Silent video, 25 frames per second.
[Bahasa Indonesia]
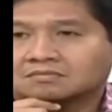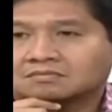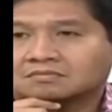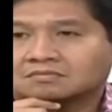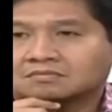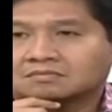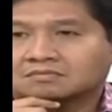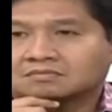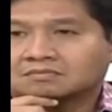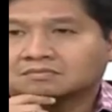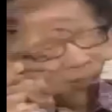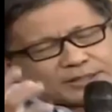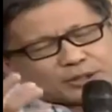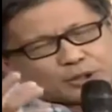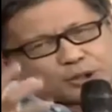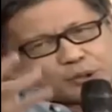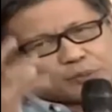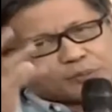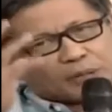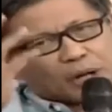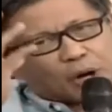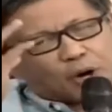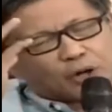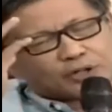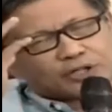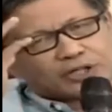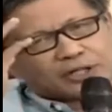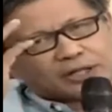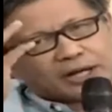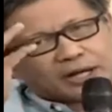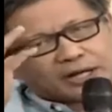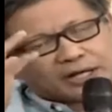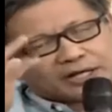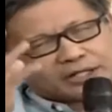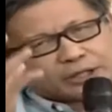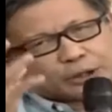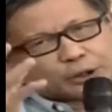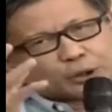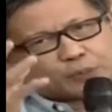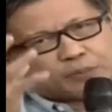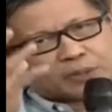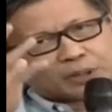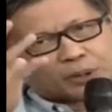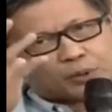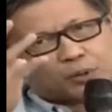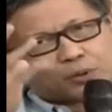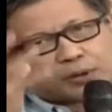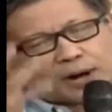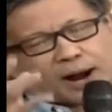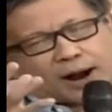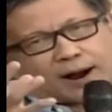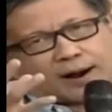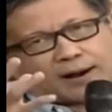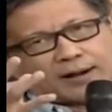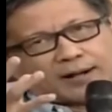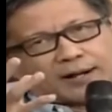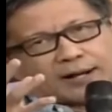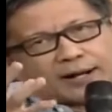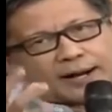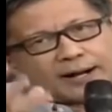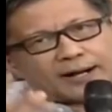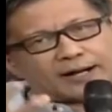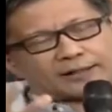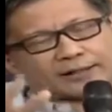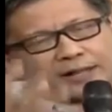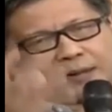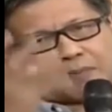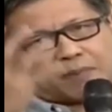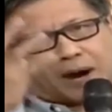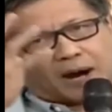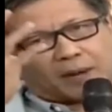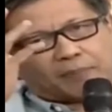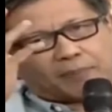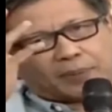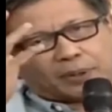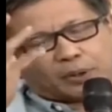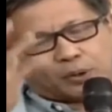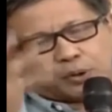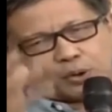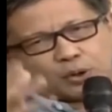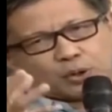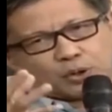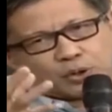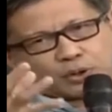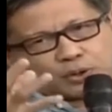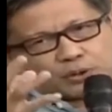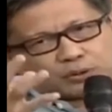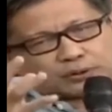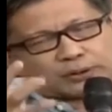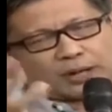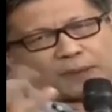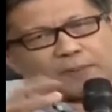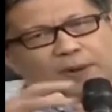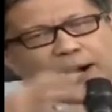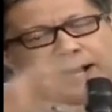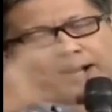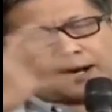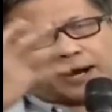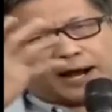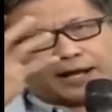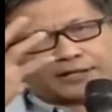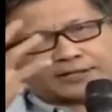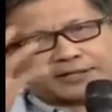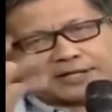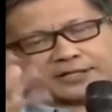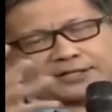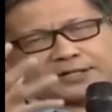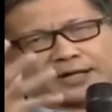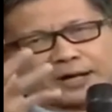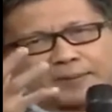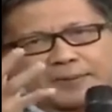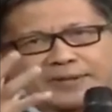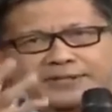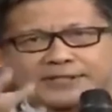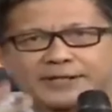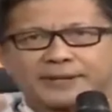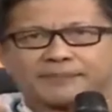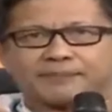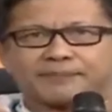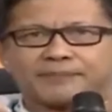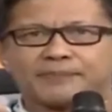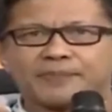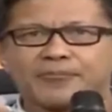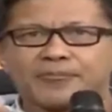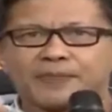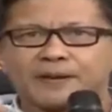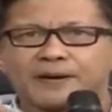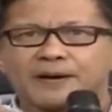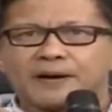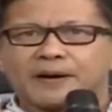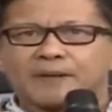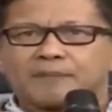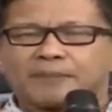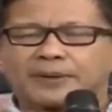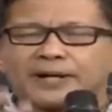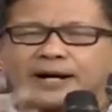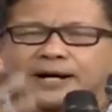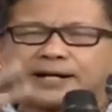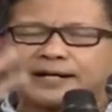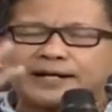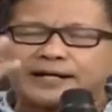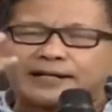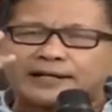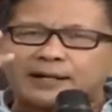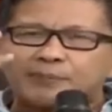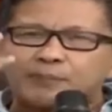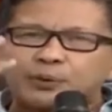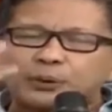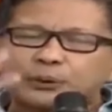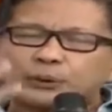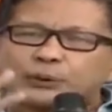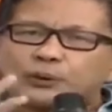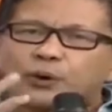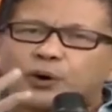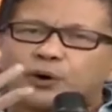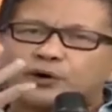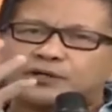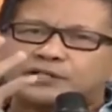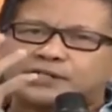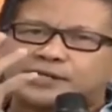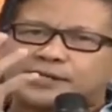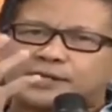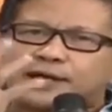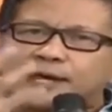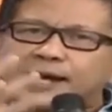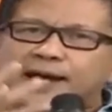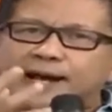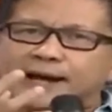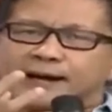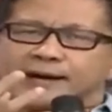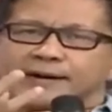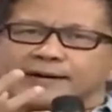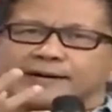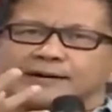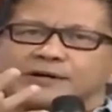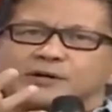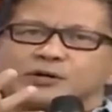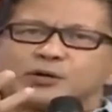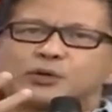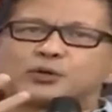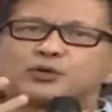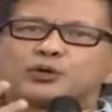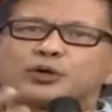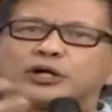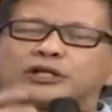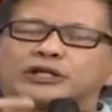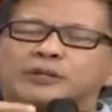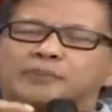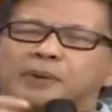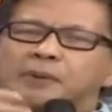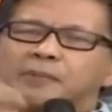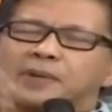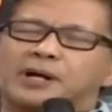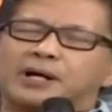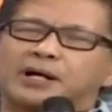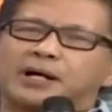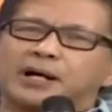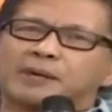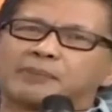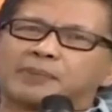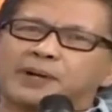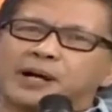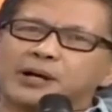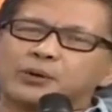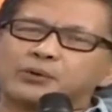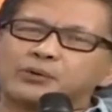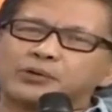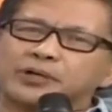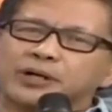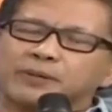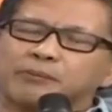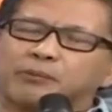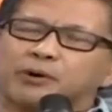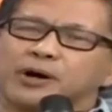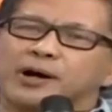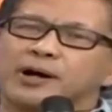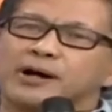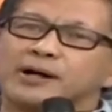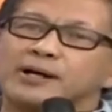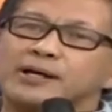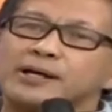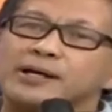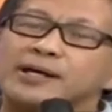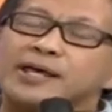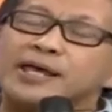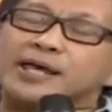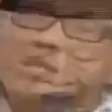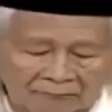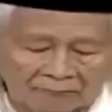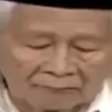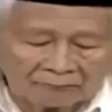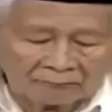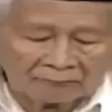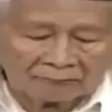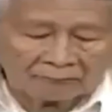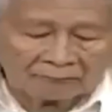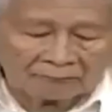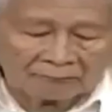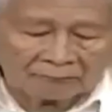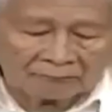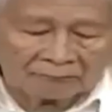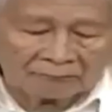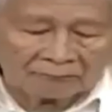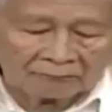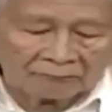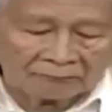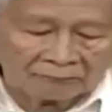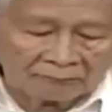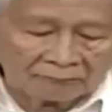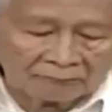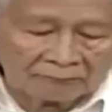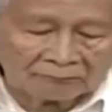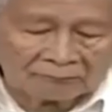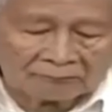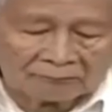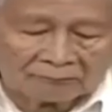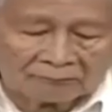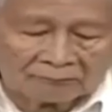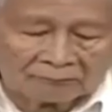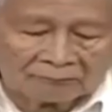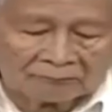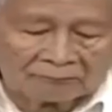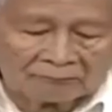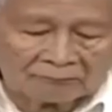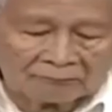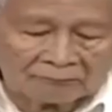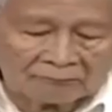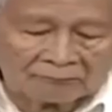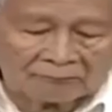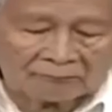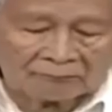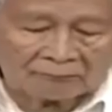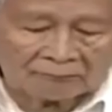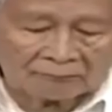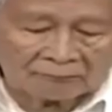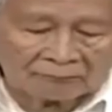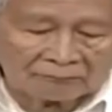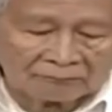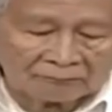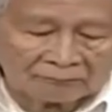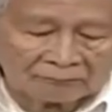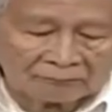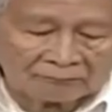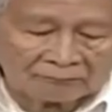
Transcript: Pasti jumlah oksigen di situ berkurang karena tambahan penduduk, tambahan AC segala macam. Padahal kita butuh oksigen untuk kita pamerkan pada dunia bahwa Indonesia adalah ibu kota oksigen.